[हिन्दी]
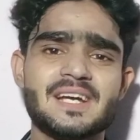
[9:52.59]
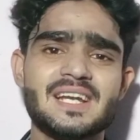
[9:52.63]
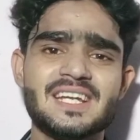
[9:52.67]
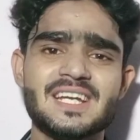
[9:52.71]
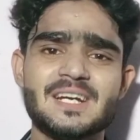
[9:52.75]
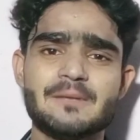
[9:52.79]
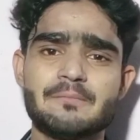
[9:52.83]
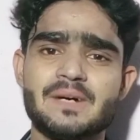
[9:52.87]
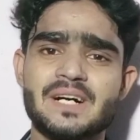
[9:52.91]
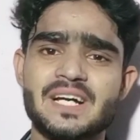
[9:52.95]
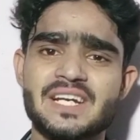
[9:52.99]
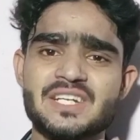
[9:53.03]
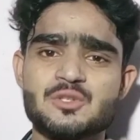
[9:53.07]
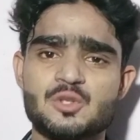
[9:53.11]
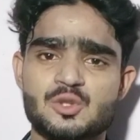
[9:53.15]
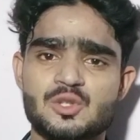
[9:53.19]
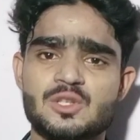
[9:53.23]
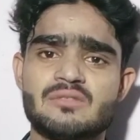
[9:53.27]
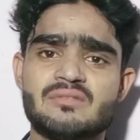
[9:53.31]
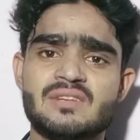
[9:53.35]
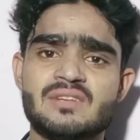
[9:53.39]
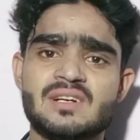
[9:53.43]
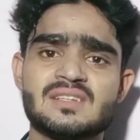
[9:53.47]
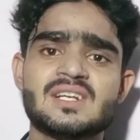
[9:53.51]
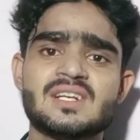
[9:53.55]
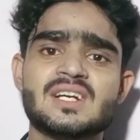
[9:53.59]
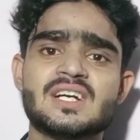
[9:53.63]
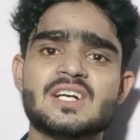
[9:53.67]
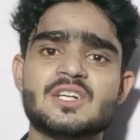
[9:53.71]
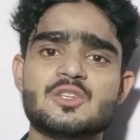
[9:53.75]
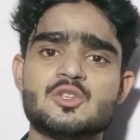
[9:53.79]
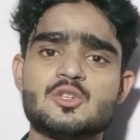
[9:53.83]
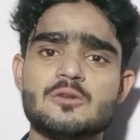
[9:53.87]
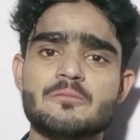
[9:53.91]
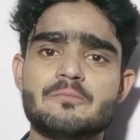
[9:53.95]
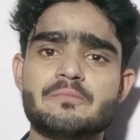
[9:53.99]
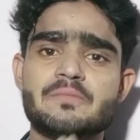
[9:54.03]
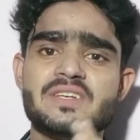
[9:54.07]
पहले या बारिश होते वक्त
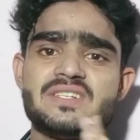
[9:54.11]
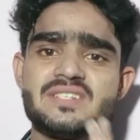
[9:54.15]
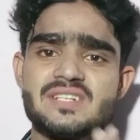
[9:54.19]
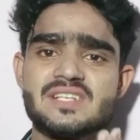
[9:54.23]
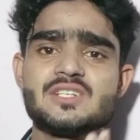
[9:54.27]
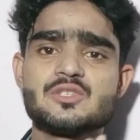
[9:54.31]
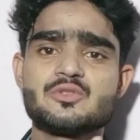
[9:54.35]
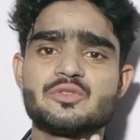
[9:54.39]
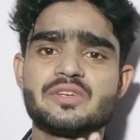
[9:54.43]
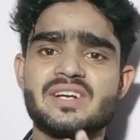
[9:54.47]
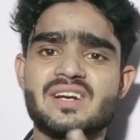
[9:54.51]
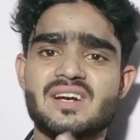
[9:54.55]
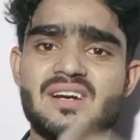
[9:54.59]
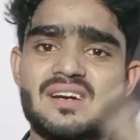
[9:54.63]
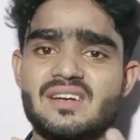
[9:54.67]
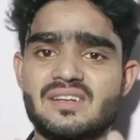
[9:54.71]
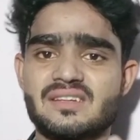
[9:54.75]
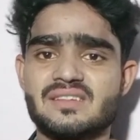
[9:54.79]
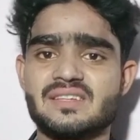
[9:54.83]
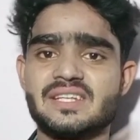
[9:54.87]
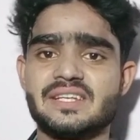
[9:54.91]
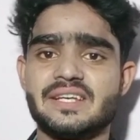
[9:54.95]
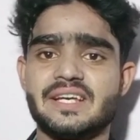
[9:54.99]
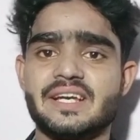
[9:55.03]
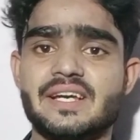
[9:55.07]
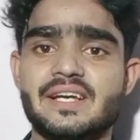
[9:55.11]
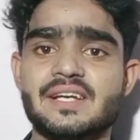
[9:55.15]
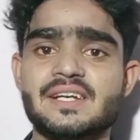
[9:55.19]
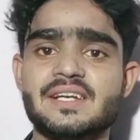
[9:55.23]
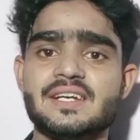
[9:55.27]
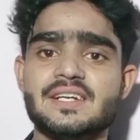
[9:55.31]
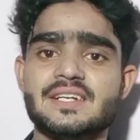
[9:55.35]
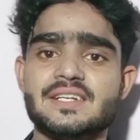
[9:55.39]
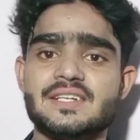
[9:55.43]
जो बिजली जो है कड़कती है